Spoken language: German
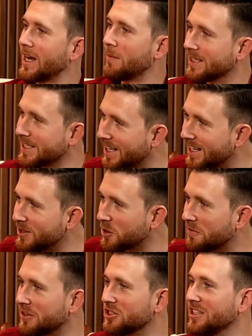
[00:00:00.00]
kann man sicherlich noch
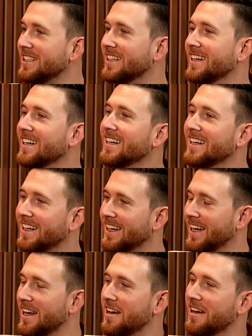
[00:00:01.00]
verschiedene ja,
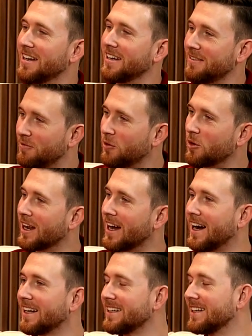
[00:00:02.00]
äh, äh,
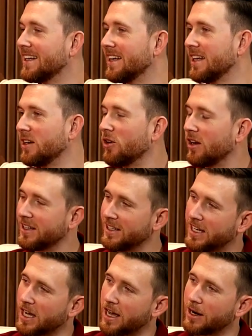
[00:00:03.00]
Vogelarten äh, in
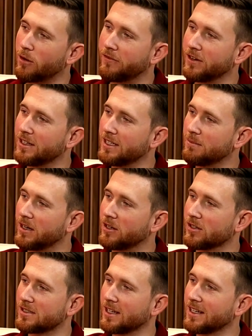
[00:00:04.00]
Nicaragua finden, die man in
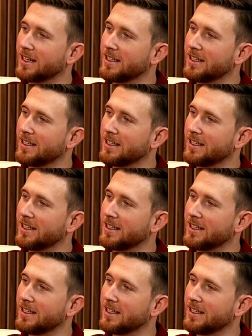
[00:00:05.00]
Costa Rica